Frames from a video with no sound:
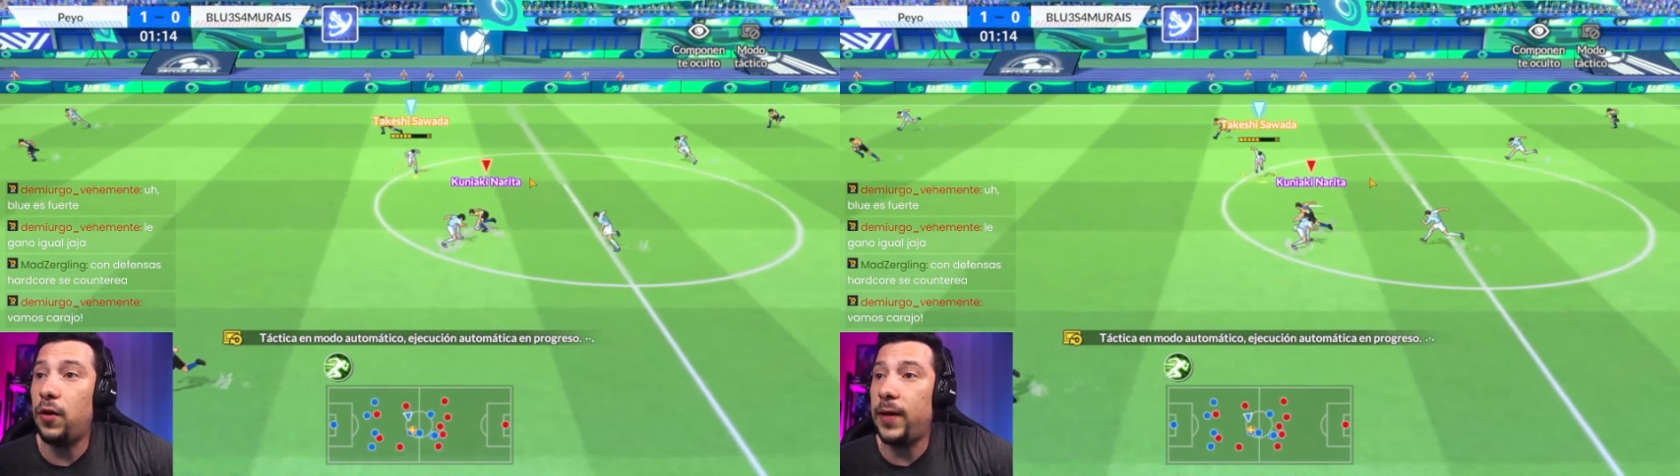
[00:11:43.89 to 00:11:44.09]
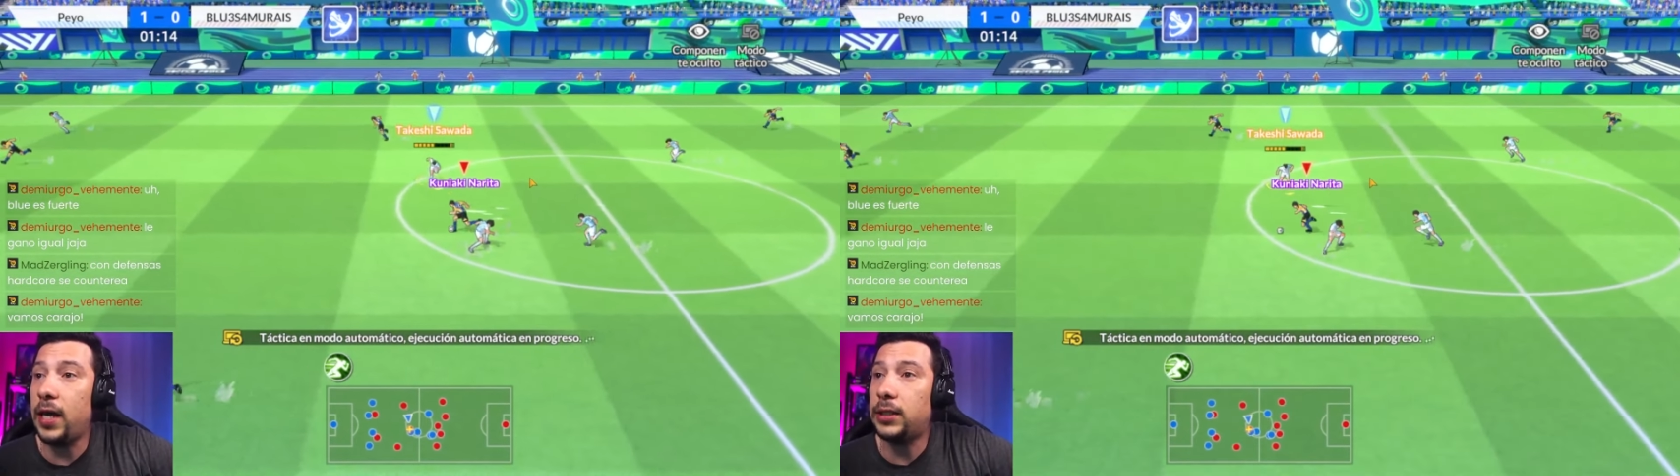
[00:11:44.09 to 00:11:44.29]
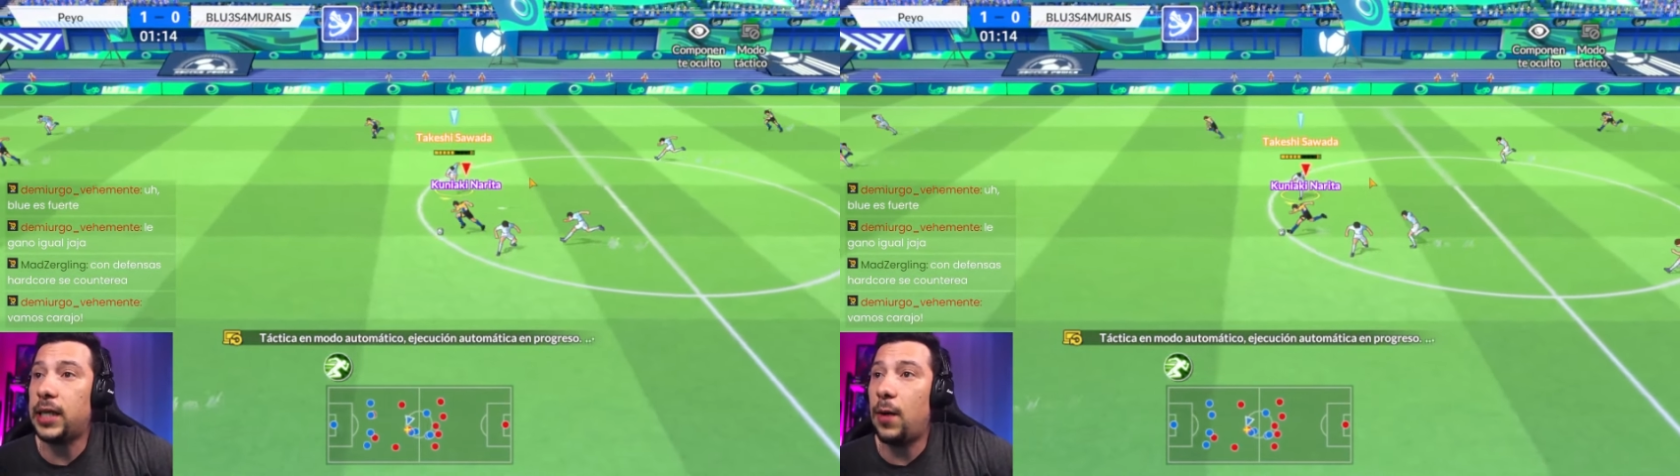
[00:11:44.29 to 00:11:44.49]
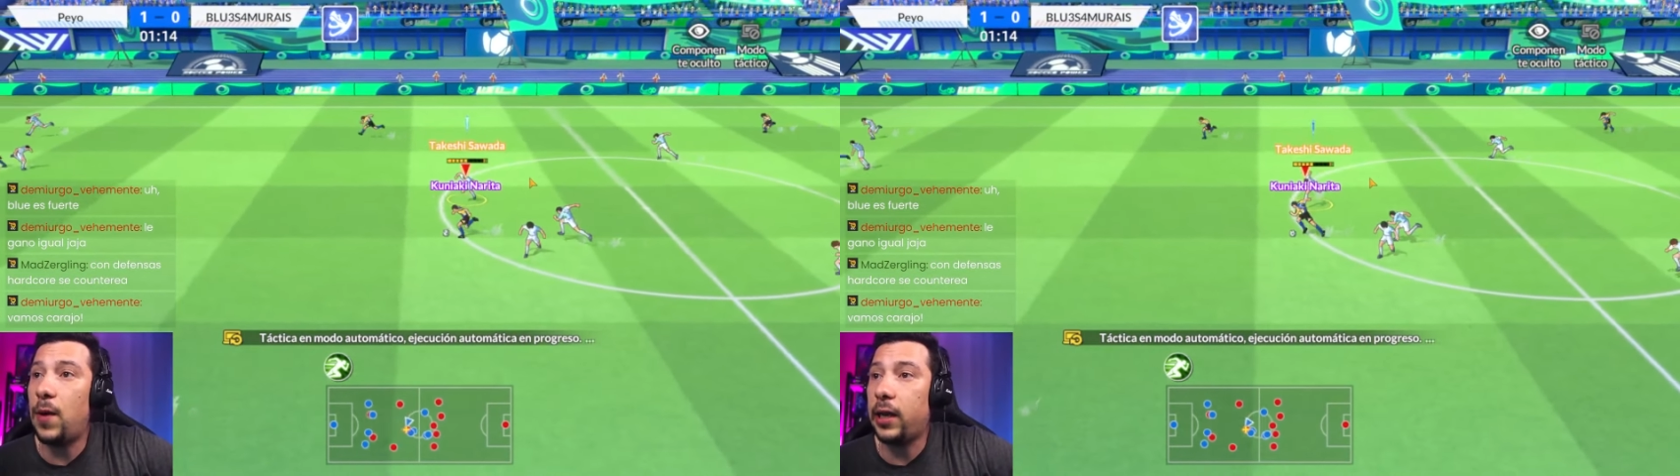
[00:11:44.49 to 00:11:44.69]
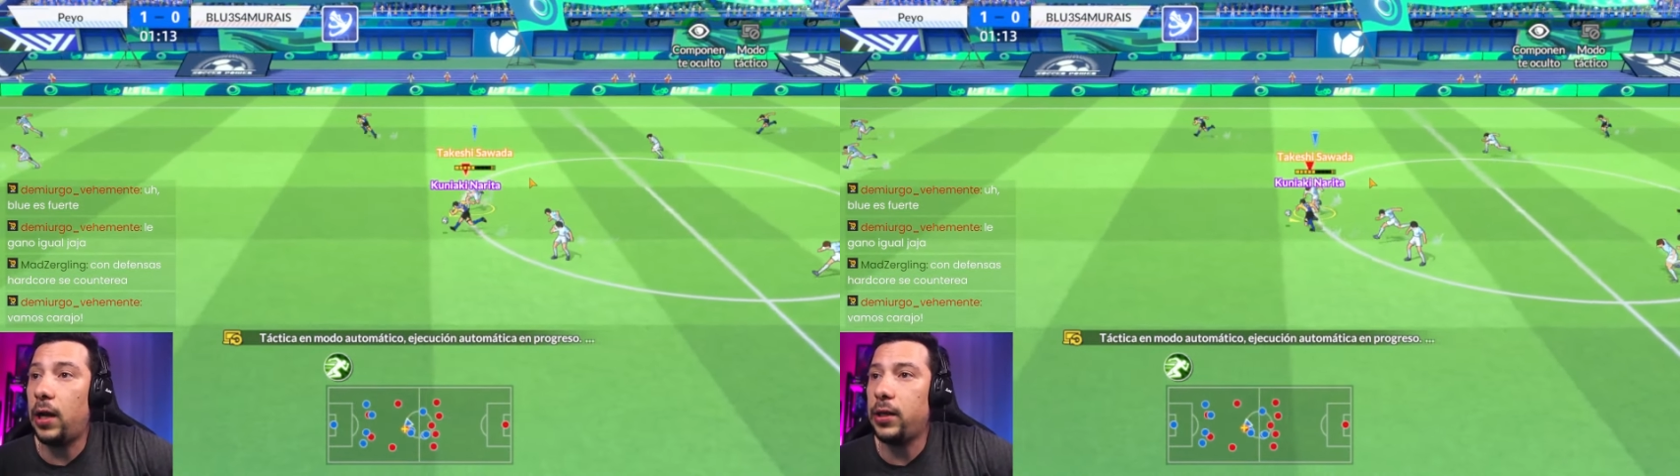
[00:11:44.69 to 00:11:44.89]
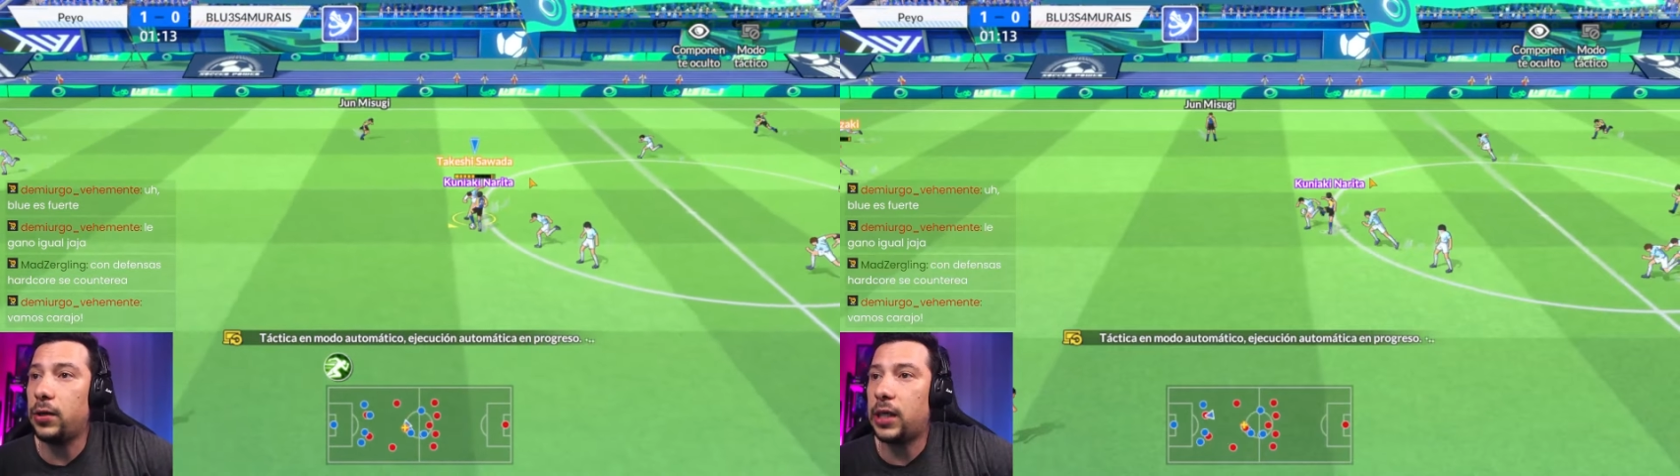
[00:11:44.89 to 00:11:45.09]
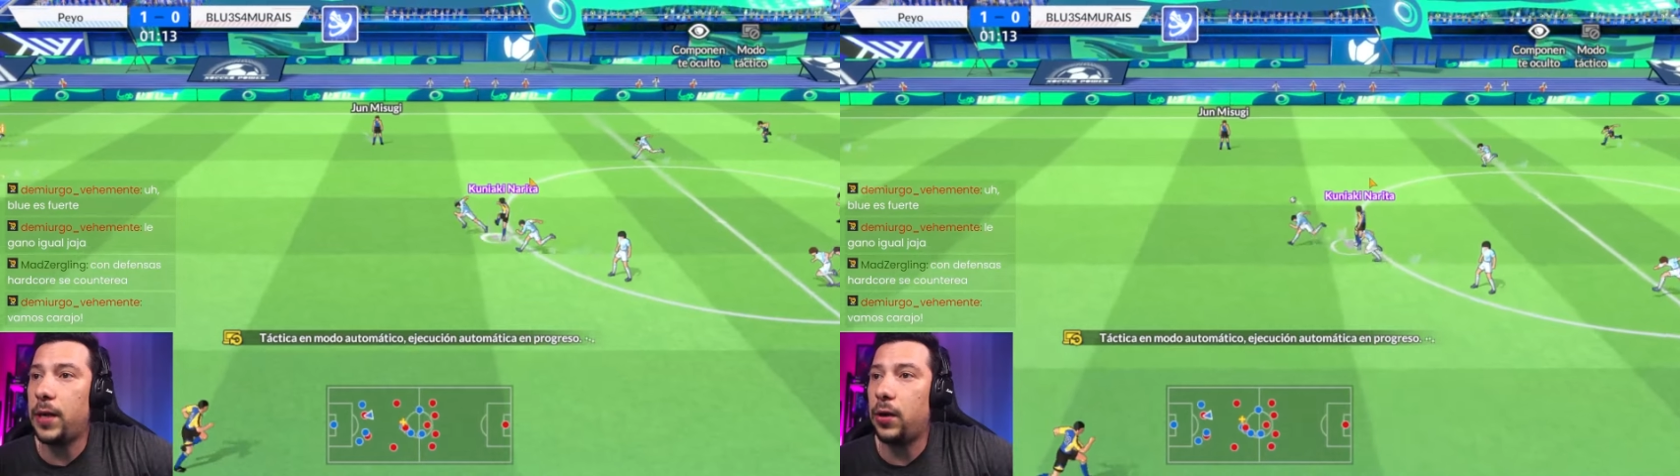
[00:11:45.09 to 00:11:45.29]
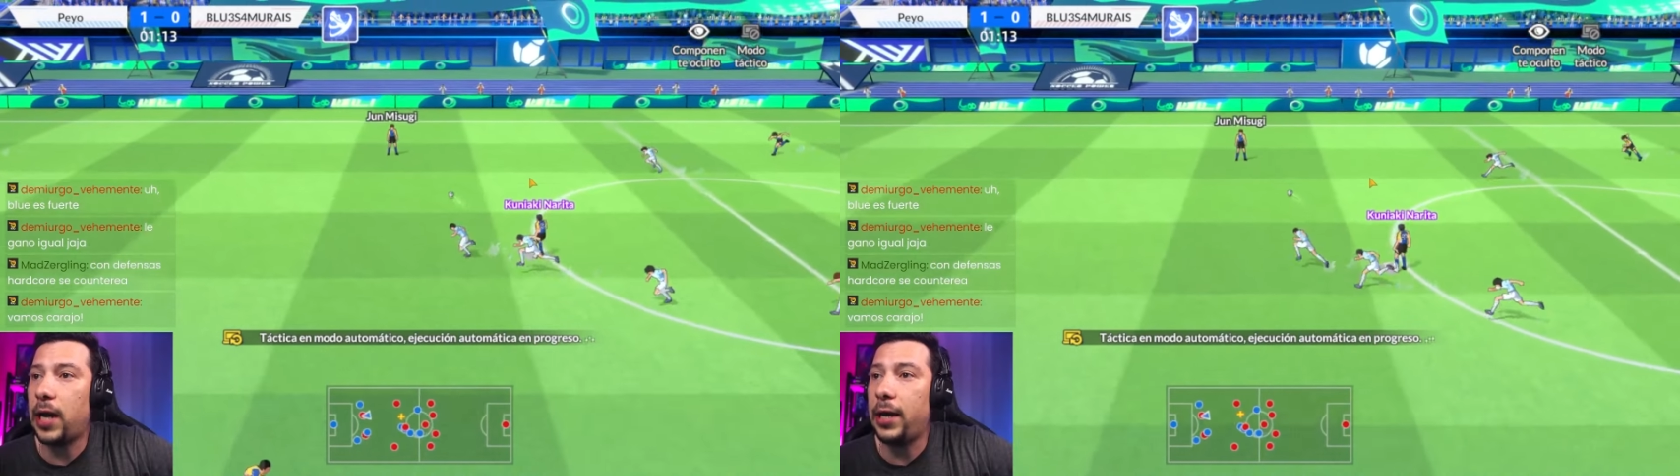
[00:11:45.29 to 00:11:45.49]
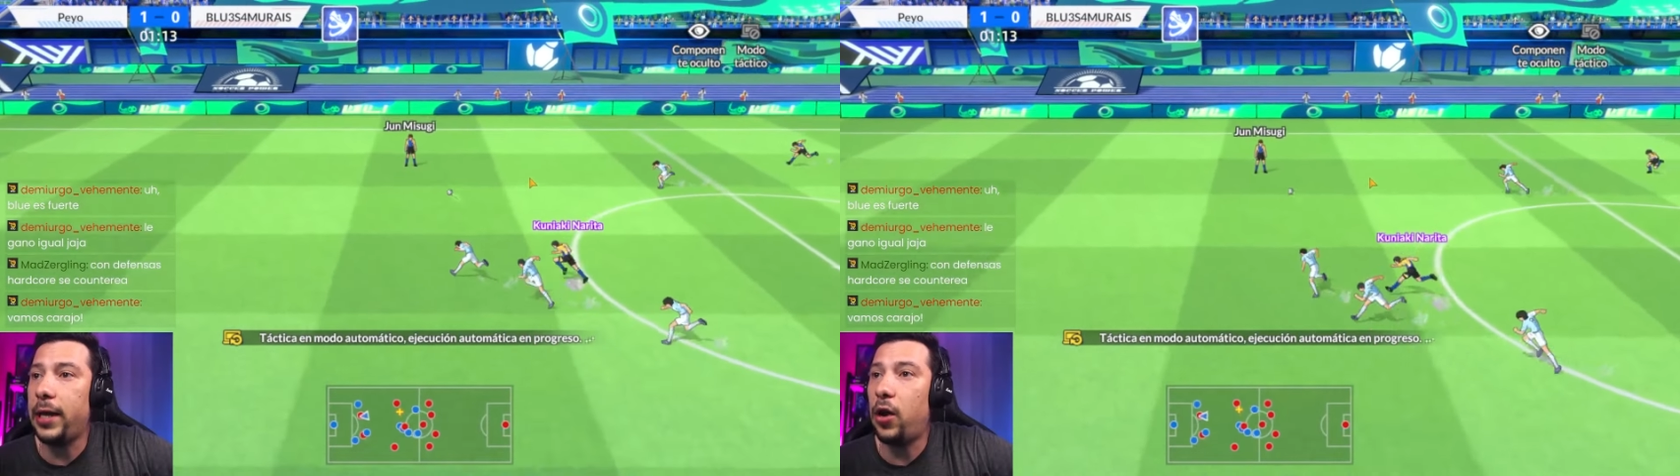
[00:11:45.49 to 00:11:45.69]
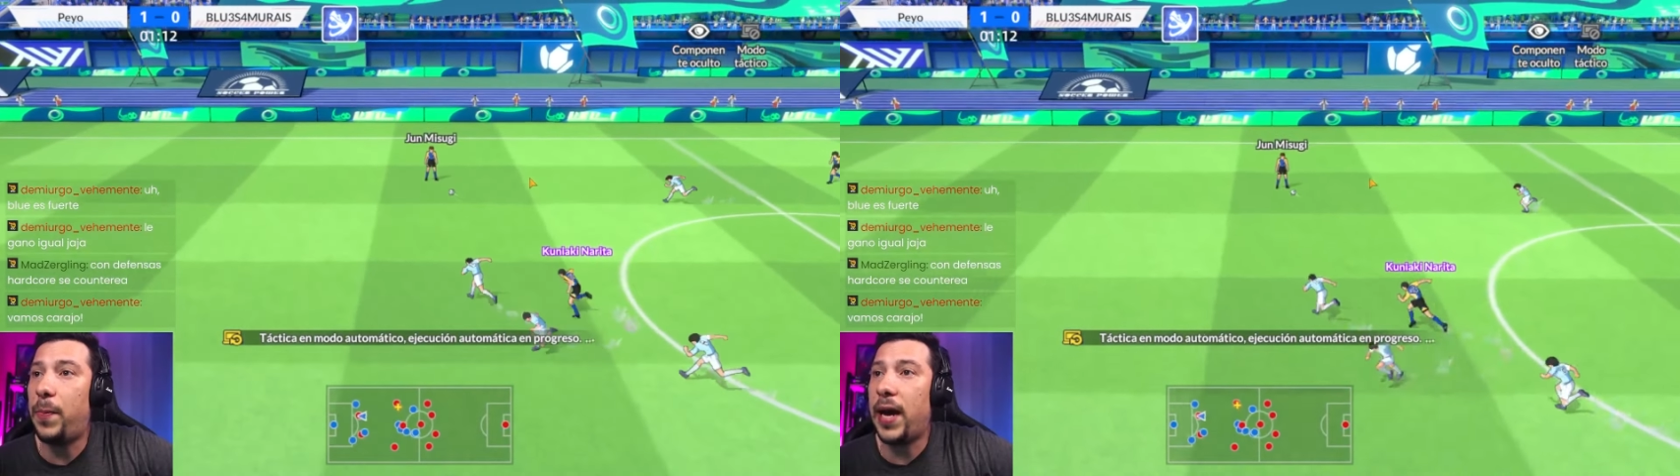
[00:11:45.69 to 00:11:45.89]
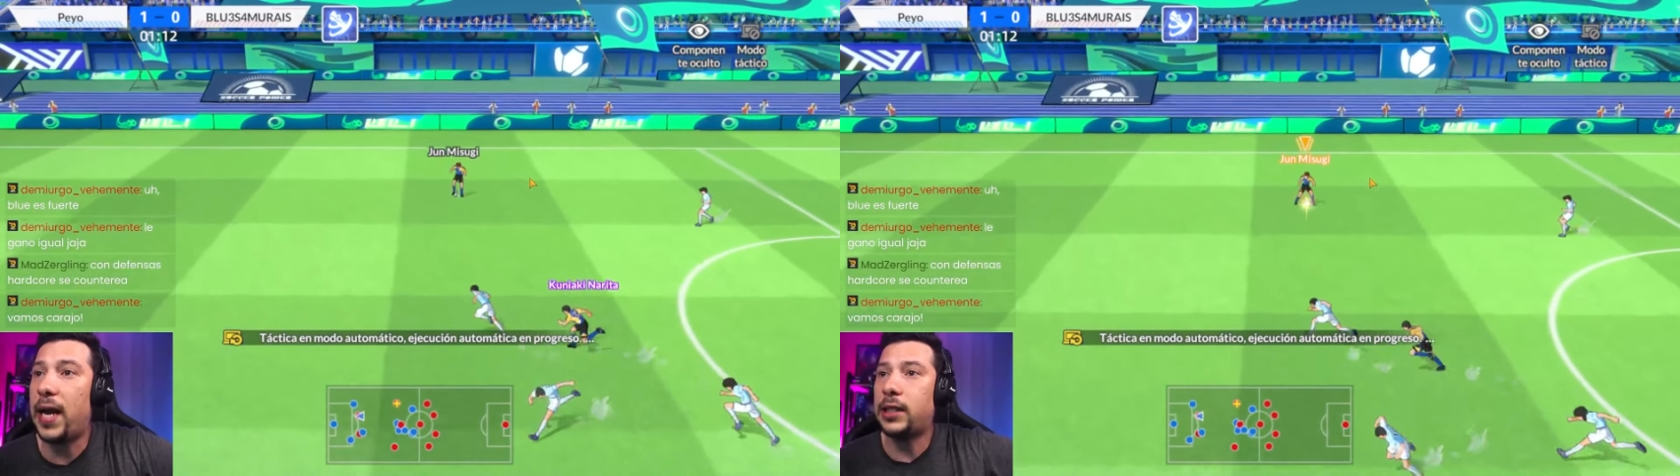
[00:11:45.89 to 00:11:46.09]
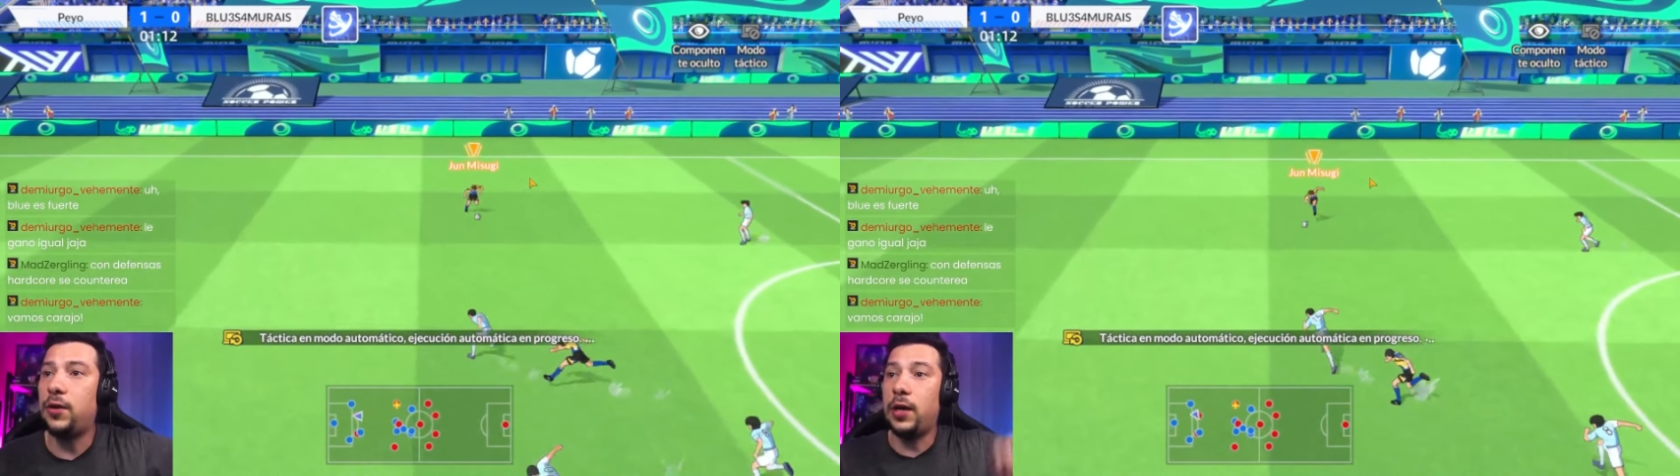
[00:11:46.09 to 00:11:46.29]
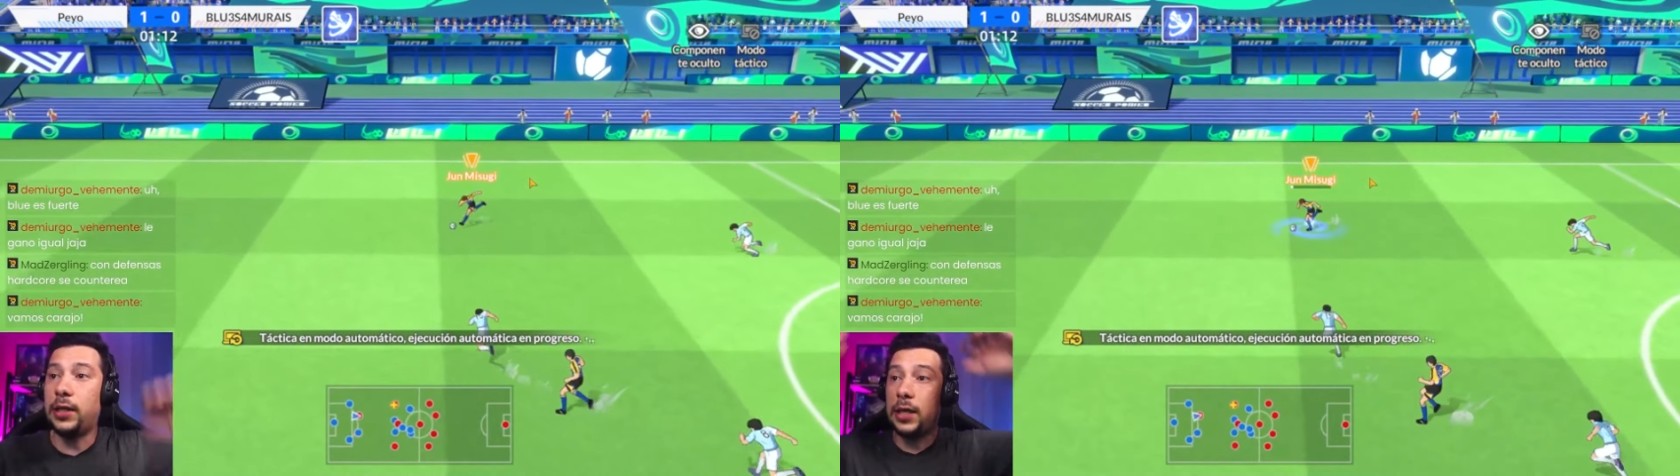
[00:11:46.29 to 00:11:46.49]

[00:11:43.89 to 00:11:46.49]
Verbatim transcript: Viene Isawa que, ay Dios, amigo, nadie lo para, señores.